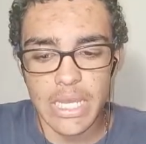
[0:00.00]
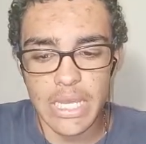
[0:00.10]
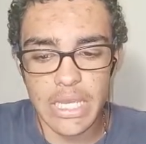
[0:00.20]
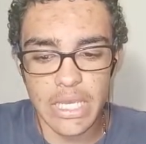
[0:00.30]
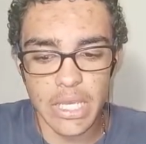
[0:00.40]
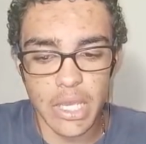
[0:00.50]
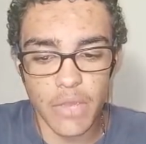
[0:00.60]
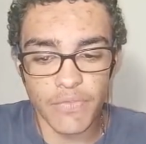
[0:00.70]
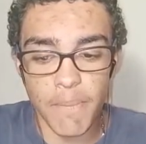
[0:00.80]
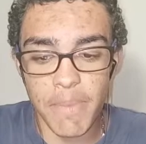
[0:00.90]
E
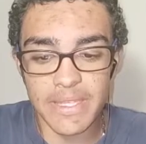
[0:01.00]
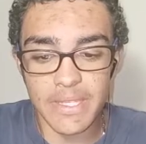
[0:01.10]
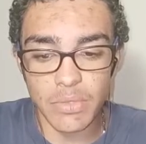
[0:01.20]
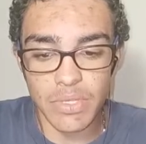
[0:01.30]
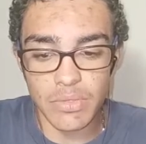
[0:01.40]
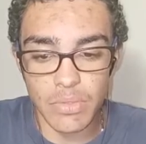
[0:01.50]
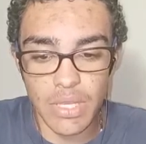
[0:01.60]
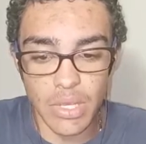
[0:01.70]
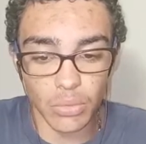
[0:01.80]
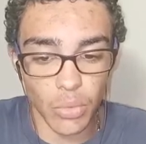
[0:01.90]
eu fiquei pensando isso,
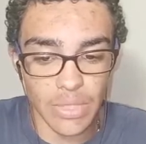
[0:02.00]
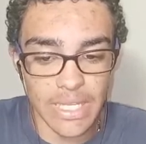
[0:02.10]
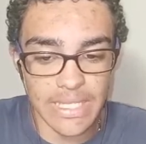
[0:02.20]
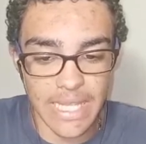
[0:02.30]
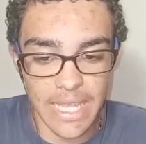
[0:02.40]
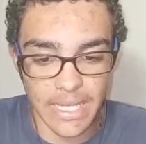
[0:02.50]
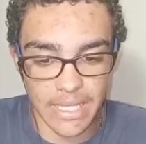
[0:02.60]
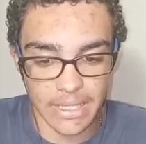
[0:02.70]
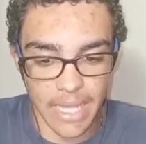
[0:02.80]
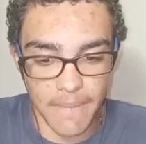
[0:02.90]
eu não testei
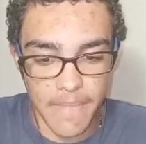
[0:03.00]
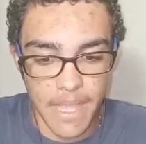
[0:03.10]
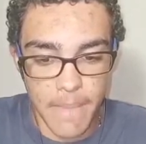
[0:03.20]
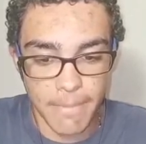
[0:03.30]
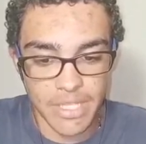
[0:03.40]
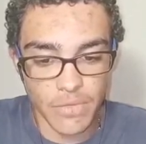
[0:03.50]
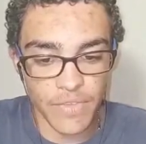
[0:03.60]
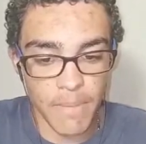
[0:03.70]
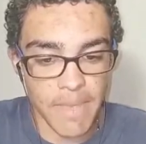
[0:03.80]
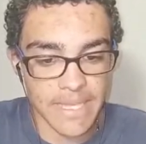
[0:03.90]
ainda, tá? Mas eu
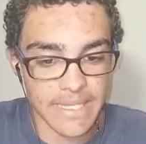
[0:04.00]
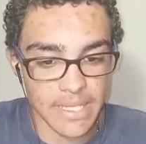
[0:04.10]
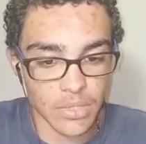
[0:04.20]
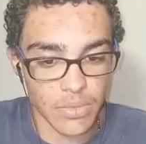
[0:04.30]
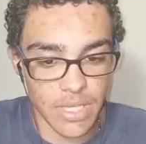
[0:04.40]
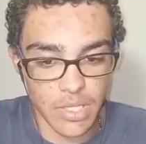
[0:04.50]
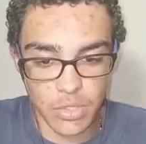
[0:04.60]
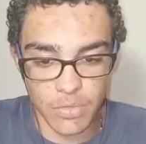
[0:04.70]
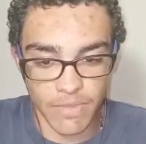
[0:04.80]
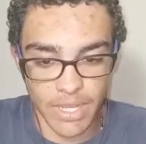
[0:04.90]
fiquei pensando
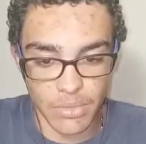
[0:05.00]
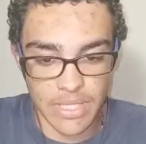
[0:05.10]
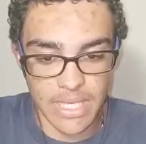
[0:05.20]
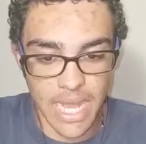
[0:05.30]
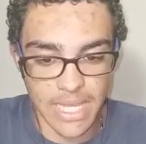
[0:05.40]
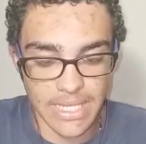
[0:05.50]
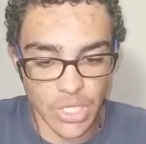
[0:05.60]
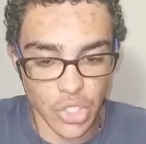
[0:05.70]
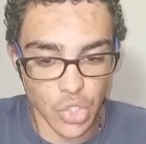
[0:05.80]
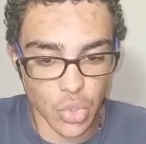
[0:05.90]
isso, velho. Será que se
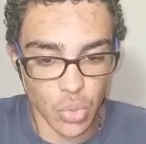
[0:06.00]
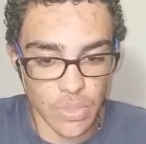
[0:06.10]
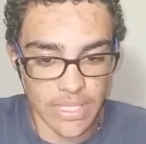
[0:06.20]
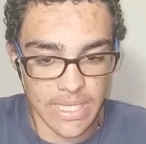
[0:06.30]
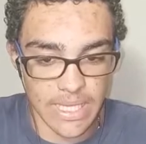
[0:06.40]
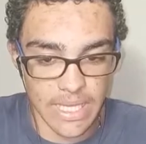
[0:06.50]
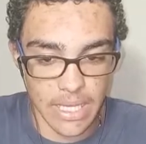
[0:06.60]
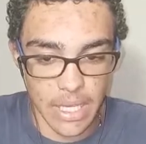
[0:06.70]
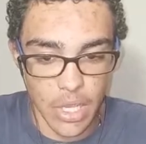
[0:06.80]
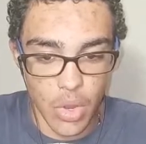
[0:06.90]
a gente
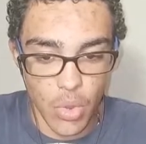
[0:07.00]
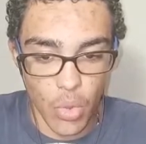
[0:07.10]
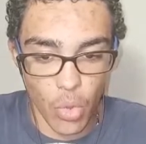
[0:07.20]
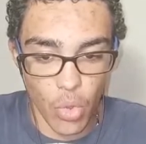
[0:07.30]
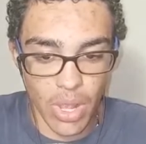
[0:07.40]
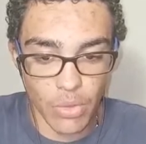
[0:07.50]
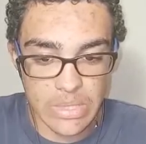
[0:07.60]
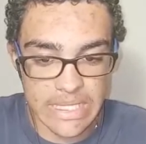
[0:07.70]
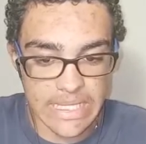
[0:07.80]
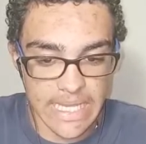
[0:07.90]
conseguir colocar
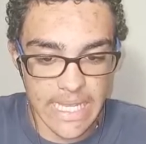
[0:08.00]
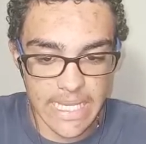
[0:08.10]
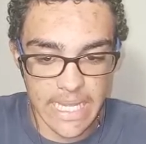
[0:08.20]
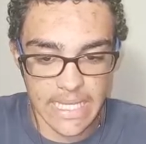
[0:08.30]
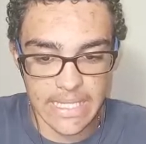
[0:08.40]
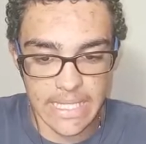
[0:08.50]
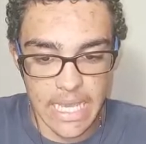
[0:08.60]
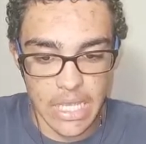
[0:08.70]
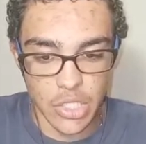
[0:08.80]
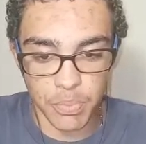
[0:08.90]
os itens,
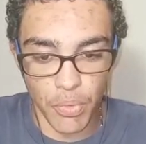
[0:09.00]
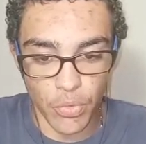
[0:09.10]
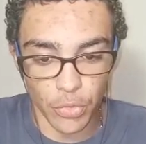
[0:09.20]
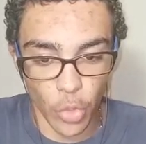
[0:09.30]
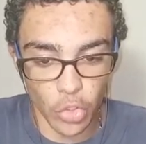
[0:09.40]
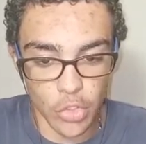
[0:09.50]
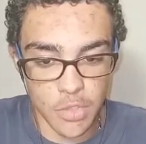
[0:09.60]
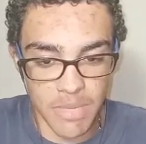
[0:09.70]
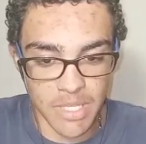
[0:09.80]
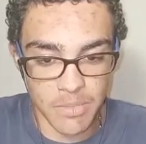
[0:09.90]
tipo,
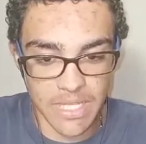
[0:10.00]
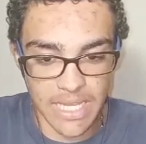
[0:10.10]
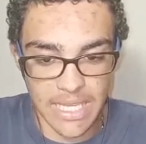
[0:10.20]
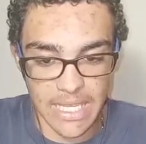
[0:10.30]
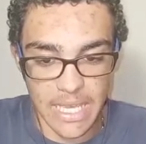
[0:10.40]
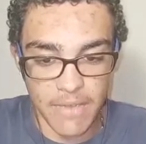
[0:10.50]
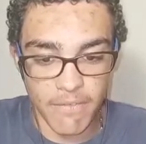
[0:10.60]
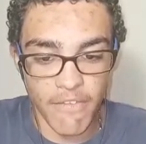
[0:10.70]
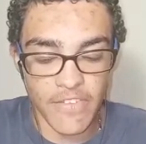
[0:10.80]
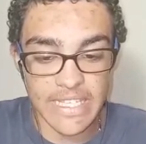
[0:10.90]
todos mesmos aqui,
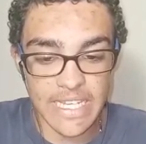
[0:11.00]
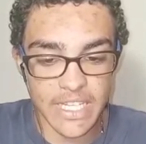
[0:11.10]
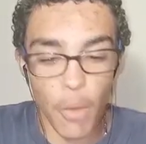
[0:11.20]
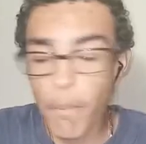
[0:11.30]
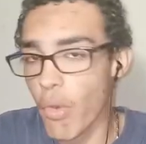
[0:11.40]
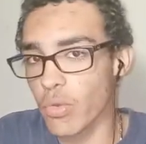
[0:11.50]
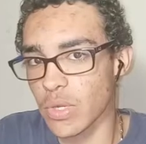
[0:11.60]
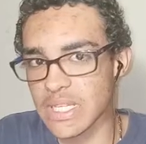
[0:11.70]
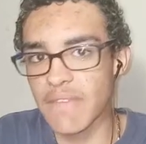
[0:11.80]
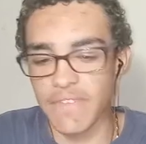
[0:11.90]
vai facilitar um pouco
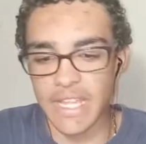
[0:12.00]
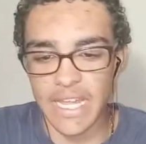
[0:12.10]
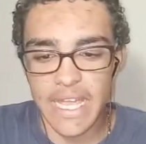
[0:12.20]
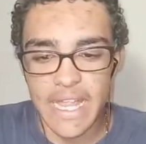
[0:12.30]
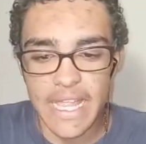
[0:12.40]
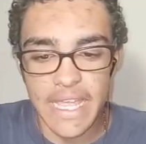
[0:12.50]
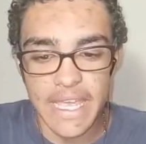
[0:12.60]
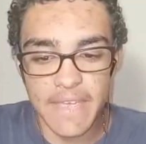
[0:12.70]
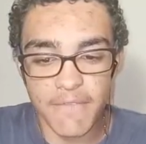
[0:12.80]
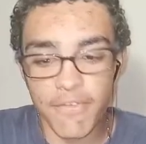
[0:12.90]
nossa vida, né?
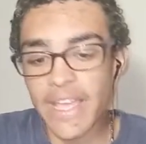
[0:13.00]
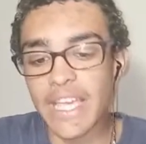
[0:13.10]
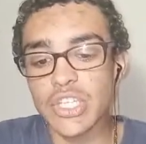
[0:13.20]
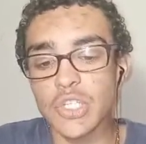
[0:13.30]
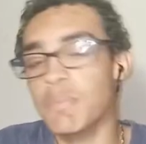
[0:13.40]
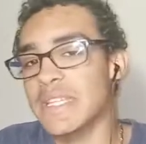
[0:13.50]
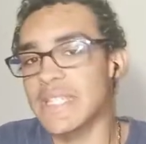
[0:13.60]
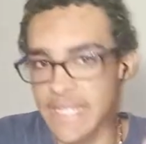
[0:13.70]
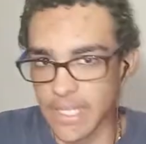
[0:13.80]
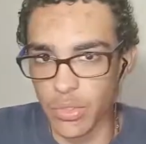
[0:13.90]
E vai que a gente
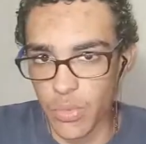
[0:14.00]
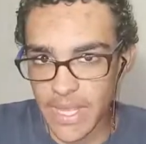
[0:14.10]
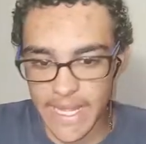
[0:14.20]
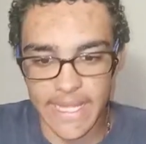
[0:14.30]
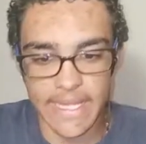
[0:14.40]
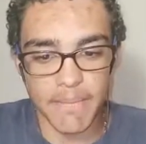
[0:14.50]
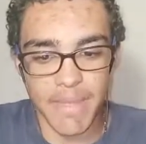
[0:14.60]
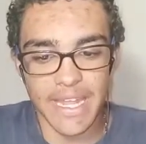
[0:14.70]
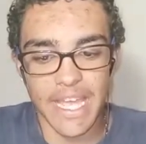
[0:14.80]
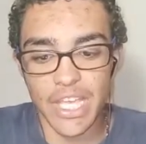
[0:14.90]
precisa do item
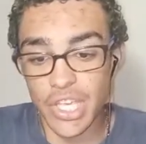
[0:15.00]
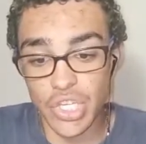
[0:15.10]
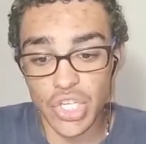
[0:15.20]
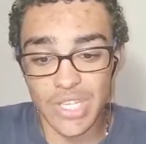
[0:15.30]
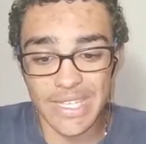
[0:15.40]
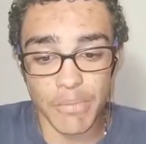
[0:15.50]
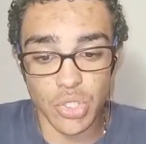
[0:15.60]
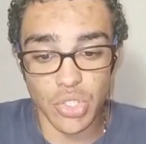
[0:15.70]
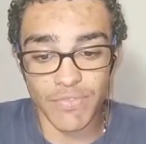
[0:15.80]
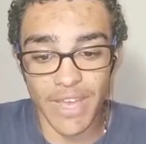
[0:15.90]
também, né? Aí a gente já sabe
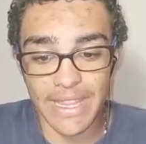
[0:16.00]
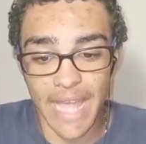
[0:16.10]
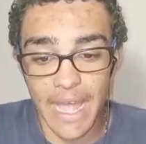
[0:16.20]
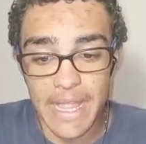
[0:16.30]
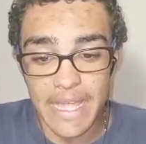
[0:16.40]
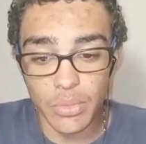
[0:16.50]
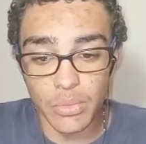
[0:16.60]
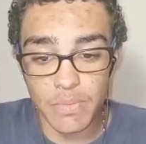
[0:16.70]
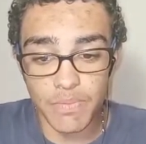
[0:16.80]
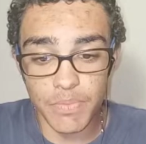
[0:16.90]
onde que vai estar. Tá.
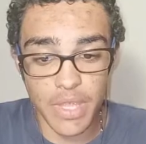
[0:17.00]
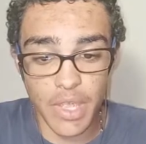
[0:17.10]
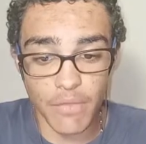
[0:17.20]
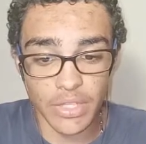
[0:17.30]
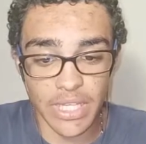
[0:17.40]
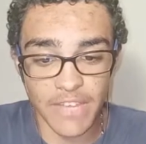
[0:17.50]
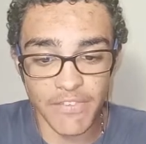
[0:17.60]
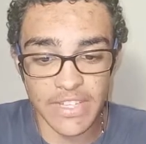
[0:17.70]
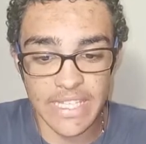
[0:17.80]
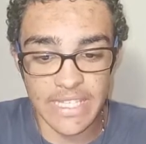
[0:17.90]
Então, eu vou
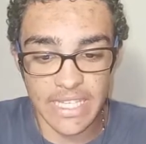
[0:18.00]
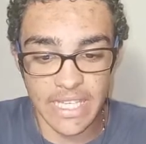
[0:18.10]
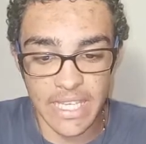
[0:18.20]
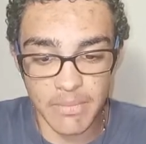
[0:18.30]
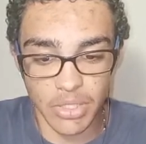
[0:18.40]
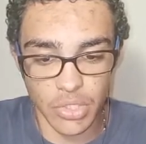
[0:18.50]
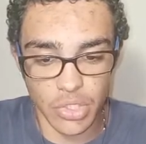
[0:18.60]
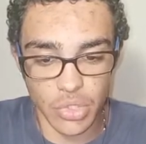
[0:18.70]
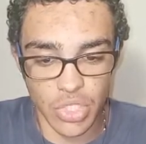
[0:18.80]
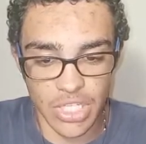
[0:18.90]
tentar fazer isso aqui, mano.
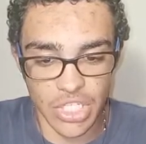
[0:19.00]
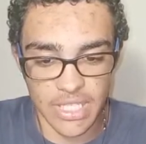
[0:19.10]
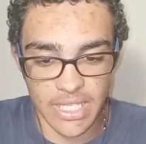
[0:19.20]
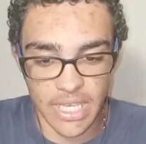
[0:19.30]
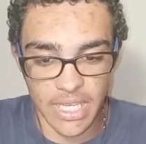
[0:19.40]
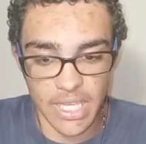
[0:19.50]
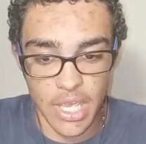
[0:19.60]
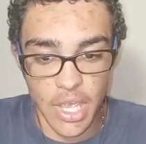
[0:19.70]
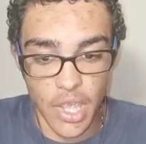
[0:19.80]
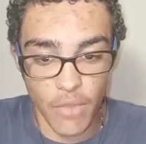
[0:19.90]
Deixa eu já deixar isso aqui
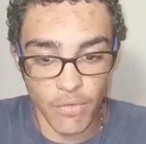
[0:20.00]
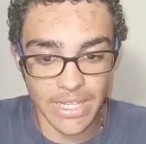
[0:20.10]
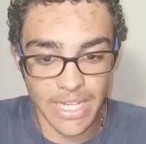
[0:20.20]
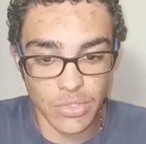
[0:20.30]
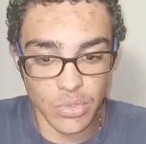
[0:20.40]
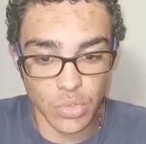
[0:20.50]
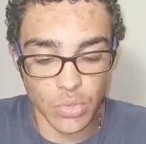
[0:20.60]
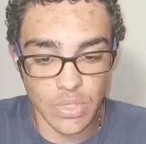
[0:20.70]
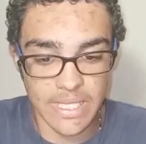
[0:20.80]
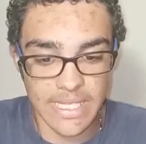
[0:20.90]
aqui. Eu vou atrás dos
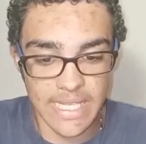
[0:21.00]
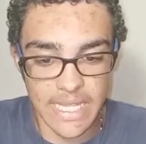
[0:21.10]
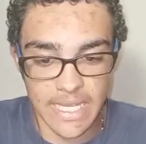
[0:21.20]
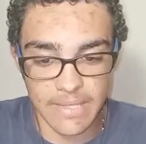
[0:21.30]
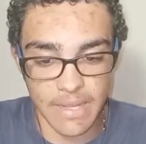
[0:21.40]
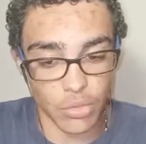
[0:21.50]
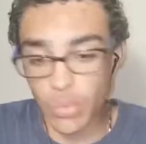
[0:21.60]
outros itens, velho.